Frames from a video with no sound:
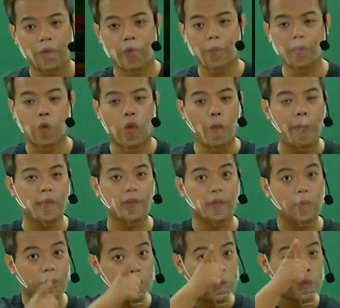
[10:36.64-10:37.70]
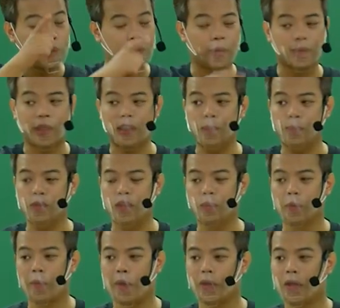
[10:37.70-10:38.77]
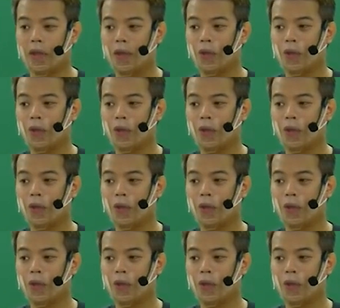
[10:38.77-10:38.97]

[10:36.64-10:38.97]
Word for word: 여러분 영원 패스 동영상으로 사신 분들 보면